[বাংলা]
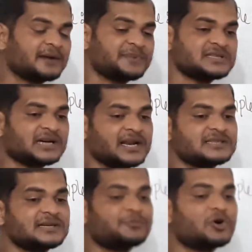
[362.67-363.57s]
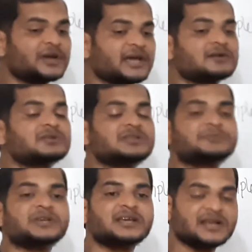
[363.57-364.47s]
আপনি জানেন যে বকেয়ার
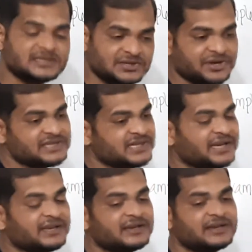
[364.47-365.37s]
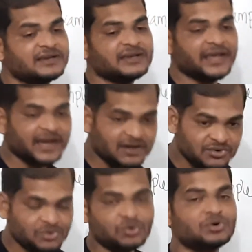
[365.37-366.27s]
কতিপয় ইংরেজি রয়েছে
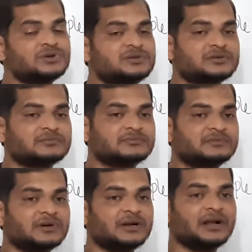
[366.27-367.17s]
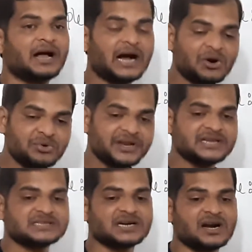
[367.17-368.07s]
এক্রুড
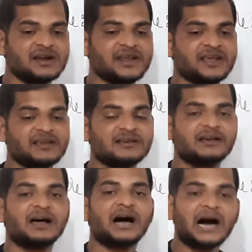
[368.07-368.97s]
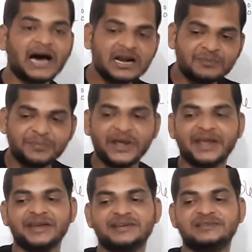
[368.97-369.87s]
আউটস্ট্যান্ডিং
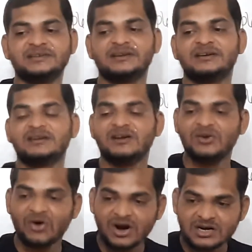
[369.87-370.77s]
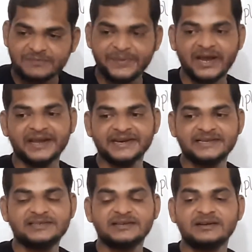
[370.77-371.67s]
আনপেইড নট পেইড
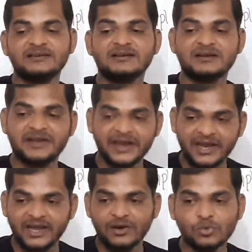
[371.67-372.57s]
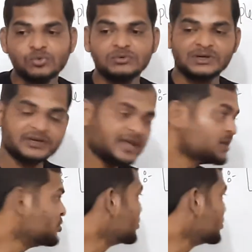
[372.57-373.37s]
ডিউ এগুলো